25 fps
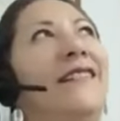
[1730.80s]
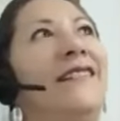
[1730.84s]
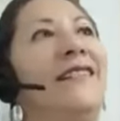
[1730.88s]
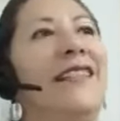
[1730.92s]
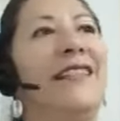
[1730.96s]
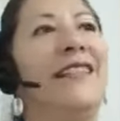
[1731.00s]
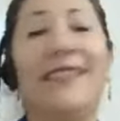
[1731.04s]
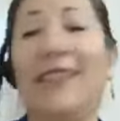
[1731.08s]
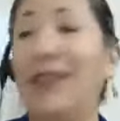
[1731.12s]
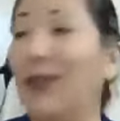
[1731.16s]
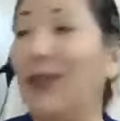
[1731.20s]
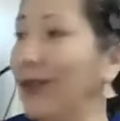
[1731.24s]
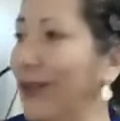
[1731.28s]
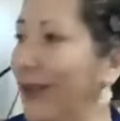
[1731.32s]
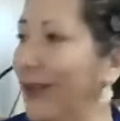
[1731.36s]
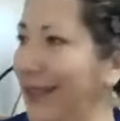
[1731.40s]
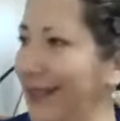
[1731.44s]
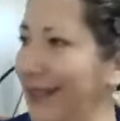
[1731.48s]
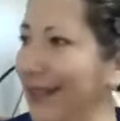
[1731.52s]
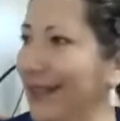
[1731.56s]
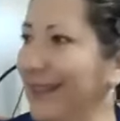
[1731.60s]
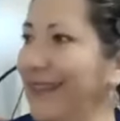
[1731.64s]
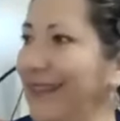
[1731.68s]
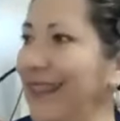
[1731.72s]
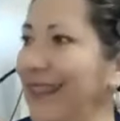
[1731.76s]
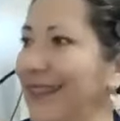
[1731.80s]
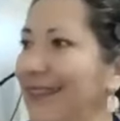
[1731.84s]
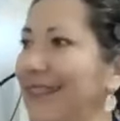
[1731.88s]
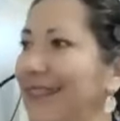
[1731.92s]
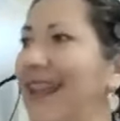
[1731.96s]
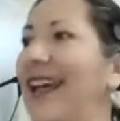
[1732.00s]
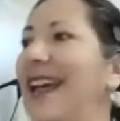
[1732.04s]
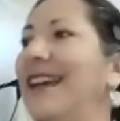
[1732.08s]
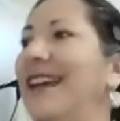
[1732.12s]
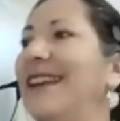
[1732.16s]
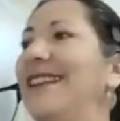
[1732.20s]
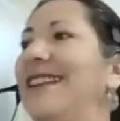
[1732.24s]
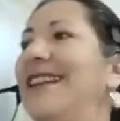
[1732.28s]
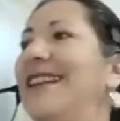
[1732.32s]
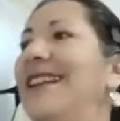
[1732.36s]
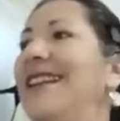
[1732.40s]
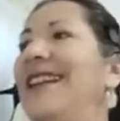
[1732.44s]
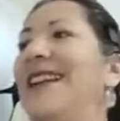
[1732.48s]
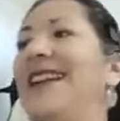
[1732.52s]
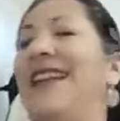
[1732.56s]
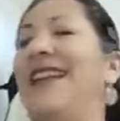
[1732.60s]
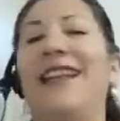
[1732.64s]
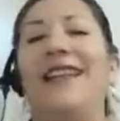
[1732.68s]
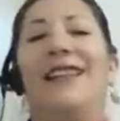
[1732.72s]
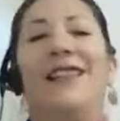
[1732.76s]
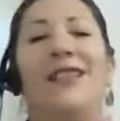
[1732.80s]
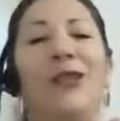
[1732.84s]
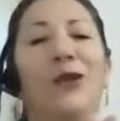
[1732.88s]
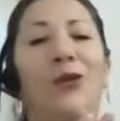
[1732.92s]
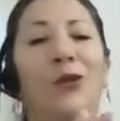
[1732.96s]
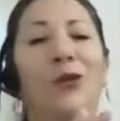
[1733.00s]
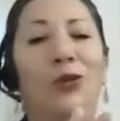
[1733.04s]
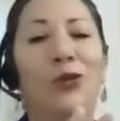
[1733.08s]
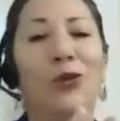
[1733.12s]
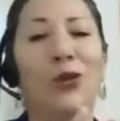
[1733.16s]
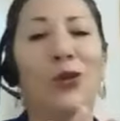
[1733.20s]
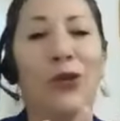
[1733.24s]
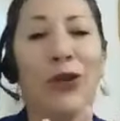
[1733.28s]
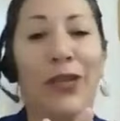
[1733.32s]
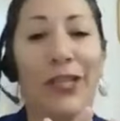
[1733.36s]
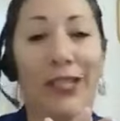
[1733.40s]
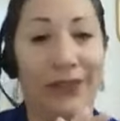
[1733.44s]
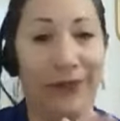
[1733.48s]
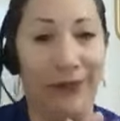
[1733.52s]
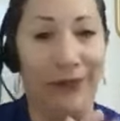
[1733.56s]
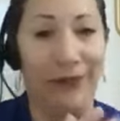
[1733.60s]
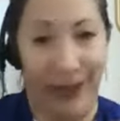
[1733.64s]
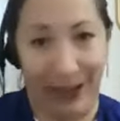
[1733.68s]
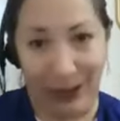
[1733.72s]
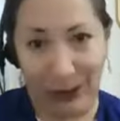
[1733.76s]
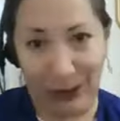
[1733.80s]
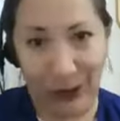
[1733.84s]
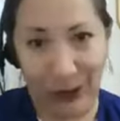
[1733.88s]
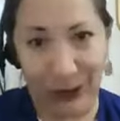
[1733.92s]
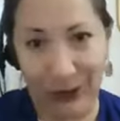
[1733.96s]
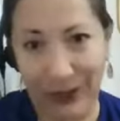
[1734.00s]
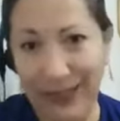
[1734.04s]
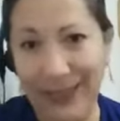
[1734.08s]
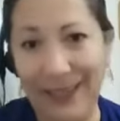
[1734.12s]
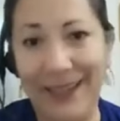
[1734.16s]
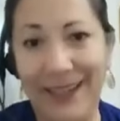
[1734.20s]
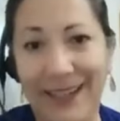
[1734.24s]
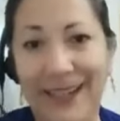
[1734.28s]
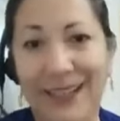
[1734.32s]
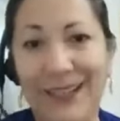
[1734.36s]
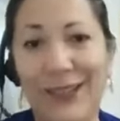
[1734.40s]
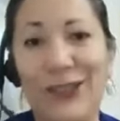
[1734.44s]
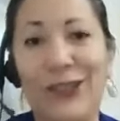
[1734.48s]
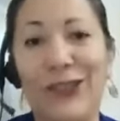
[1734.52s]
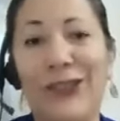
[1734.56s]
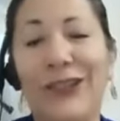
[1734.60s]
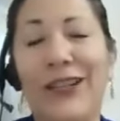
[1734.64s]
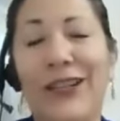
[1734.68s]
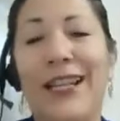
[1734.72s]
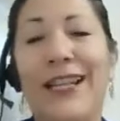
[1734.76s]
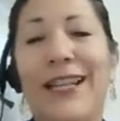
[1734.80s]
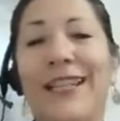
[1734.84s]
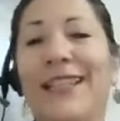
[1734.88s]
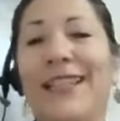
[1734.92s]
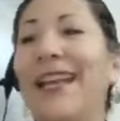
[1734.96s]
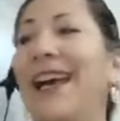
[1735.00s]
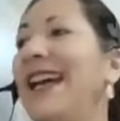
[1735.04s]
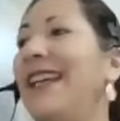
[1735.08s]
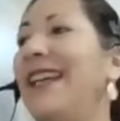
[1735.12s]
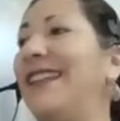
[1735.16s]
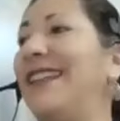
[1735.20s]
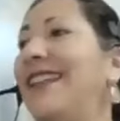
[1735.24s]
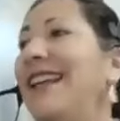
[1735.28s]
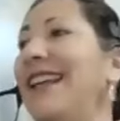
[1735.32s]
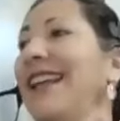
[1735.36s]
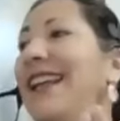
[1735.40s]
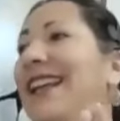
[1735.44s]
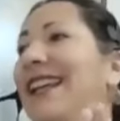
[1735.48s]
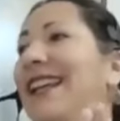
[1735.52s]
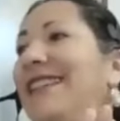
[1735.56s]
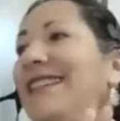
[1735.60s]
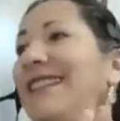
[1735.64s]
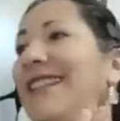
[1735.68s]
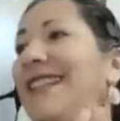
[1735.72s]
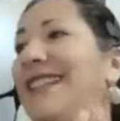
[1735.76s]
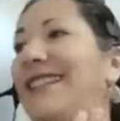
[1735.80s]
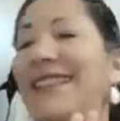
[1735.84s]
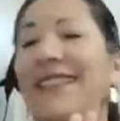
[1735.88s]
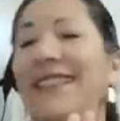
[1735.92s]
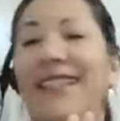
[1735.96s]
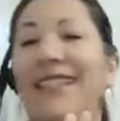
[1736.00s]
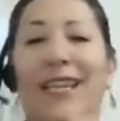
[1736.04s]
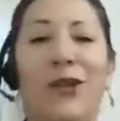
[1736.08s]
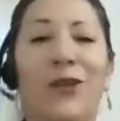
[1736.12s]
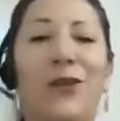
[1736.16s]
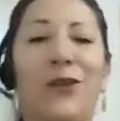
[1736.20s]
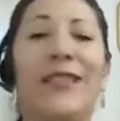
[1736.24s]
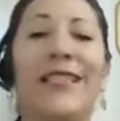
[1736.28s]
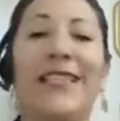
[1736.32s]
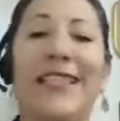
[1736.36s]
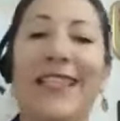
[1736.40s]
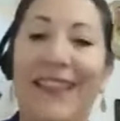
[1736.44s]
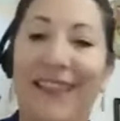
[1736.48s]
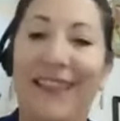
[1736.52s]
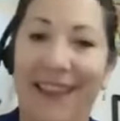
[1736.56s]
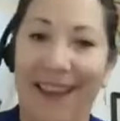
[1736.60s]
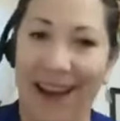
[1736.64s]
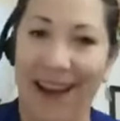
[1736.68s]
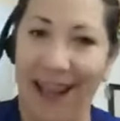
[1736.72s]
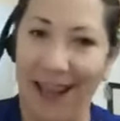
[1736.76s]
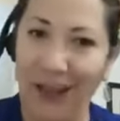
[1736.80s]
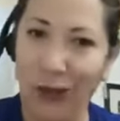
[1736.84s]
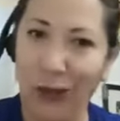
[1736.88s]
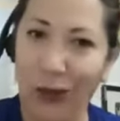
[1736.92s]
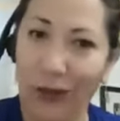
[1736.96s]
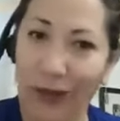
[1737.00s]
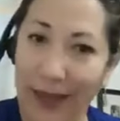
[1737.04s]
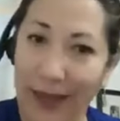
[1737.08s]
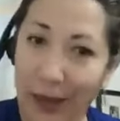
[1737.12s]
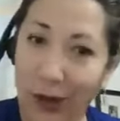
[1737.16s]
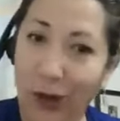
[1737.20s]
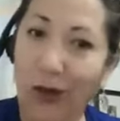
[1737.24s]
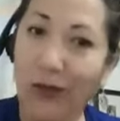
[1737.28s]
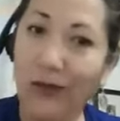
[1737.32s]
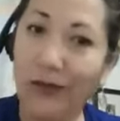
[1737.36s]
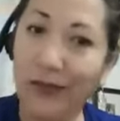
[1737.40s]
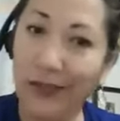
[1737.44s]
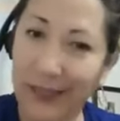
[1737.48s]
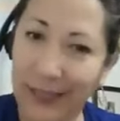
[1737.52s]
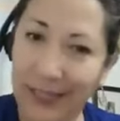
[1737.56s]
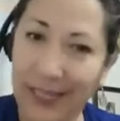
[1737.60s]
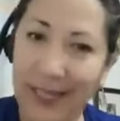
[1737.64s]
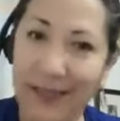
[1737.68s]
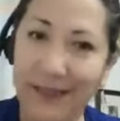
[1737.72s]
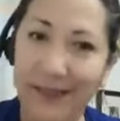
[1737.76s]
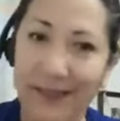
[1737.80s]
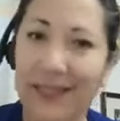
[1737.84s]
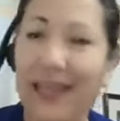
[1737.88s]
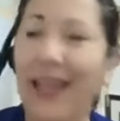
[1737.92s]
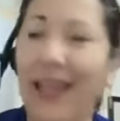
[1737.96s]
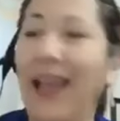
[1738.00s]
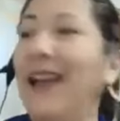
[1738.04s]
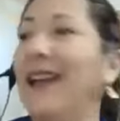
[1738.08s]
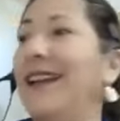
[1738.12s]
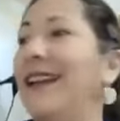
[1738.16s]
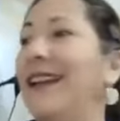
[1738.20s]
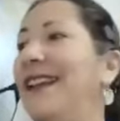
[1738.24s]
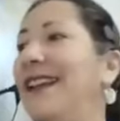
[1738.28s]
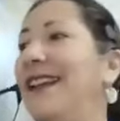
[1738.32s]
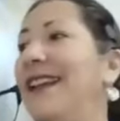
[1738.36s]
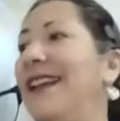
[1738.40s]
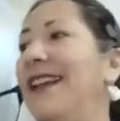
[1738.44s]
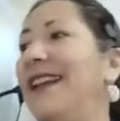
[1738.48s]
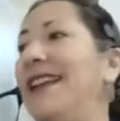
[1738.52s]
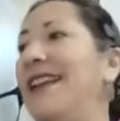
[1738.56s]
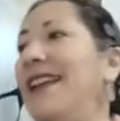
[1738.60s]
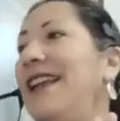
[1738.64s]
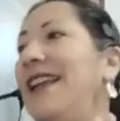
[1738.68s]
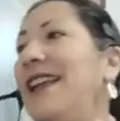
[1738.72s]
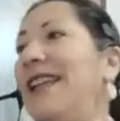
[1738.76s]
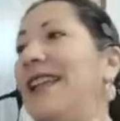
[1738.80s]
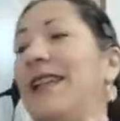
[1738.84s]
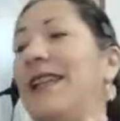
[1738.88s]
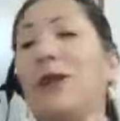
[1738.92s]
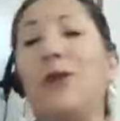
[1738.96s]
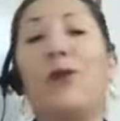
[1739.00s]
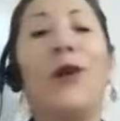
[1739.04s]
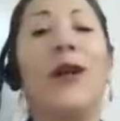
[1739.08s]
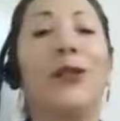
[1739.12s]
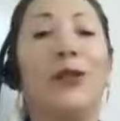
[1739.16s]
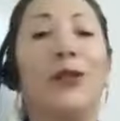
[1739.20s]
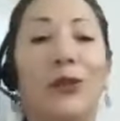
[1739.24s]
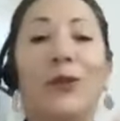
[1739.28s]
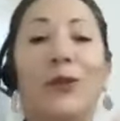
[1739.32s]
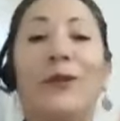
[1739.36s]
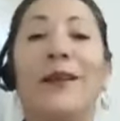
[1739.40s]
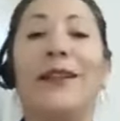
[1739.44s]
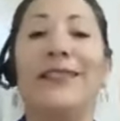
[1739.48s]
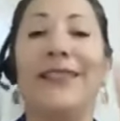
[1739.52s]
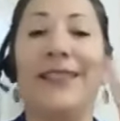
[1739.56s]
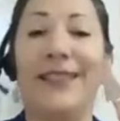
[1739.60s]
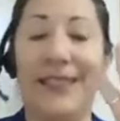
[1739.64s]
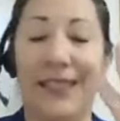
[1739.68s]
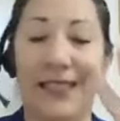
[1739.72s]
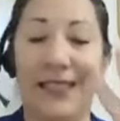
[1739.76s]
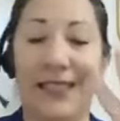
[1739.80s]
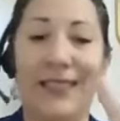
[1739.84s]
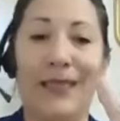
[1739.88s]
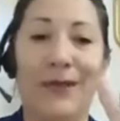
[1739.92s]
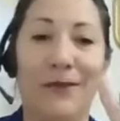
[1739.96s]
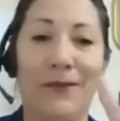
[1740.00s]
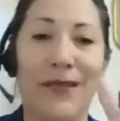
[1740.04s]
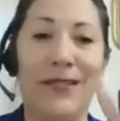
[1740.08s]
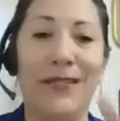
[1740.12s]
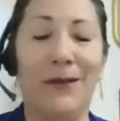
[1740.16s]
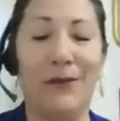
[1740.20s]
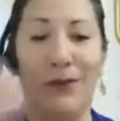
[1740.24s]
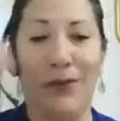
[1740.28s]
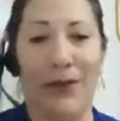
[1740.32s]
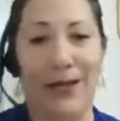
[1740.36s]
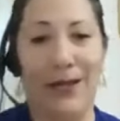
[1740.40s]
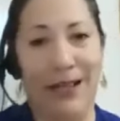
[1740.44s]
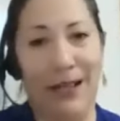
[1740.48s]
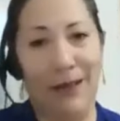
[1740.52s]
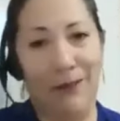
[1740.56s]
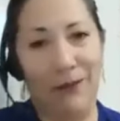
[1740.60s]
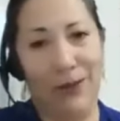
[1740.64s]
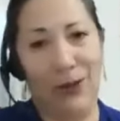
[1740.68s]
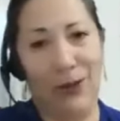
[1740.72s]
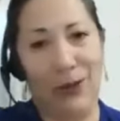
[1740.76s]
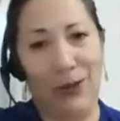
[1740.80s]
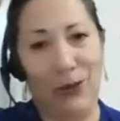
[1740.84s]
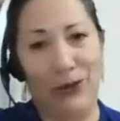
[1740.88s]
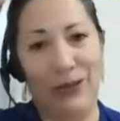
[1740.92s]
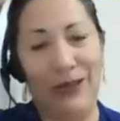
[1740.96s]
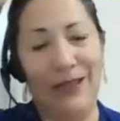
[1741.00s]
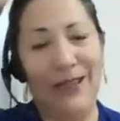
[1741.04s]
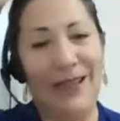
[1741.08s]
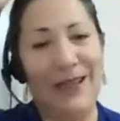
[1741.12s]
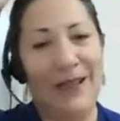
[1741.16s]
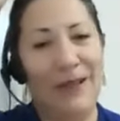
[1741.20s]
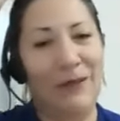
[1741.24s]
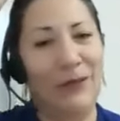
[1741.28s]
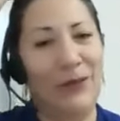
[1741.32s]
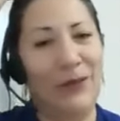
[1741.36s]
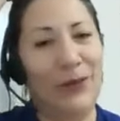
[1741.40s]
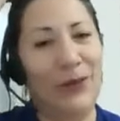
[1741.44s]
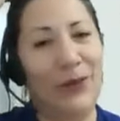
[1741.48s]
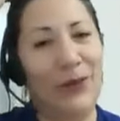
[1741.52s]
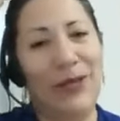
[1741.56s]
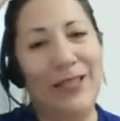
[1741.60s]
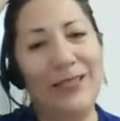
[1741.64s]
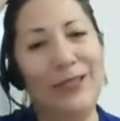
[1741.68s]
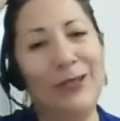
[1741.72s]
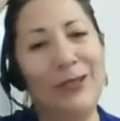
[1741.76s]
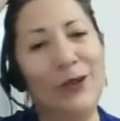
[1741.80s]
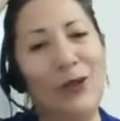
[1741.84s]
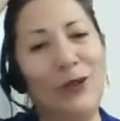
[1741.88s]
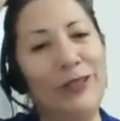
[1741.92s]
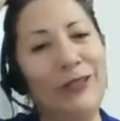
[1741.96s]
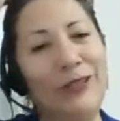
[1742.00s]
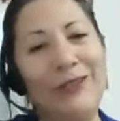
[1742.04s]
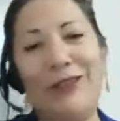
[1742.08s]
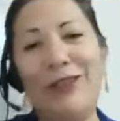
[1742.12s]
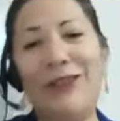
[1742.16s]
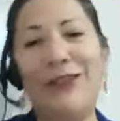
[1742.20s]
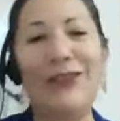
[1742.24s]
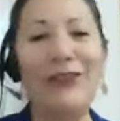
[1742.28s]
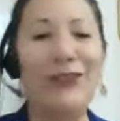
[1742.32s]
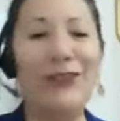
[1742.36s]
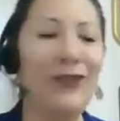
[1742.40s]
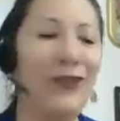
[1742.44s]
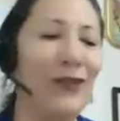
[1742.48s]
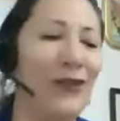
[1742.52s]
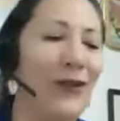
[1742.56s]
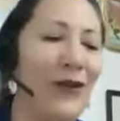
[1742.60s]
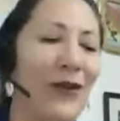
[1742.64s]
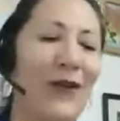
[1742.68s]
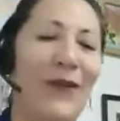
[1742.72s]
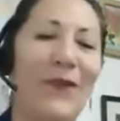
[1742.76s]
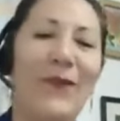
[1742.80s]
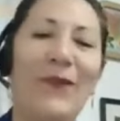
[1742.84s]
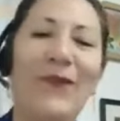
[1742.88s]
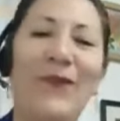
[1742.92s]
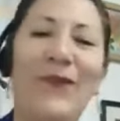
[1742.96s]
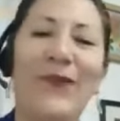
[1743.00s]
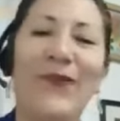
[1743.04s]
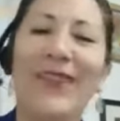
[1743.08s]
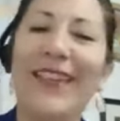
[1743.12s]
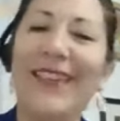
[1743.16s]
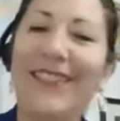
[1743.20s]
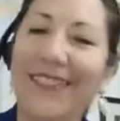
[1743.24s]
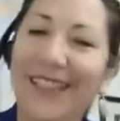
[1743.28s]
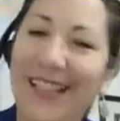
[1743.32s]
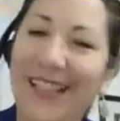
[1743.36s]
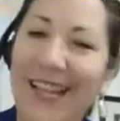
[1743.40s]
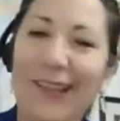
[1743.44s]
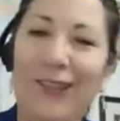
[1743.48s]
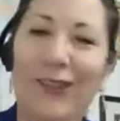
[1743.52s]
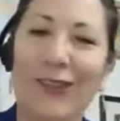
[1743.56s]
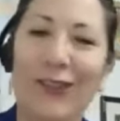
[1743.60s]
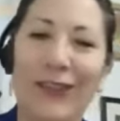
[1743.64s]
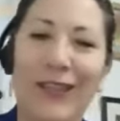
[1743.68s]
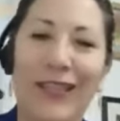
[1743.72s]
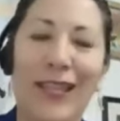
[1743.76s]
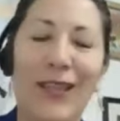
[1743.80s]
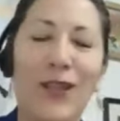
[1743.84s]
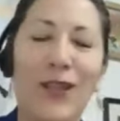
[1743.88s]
estado de certeza, el segundo es factor de direccionalidad, el tercero es liderazgo de conciencia, y cuarto va a ser sistemas hipercámpicos. Pero les digo, no, no descarto que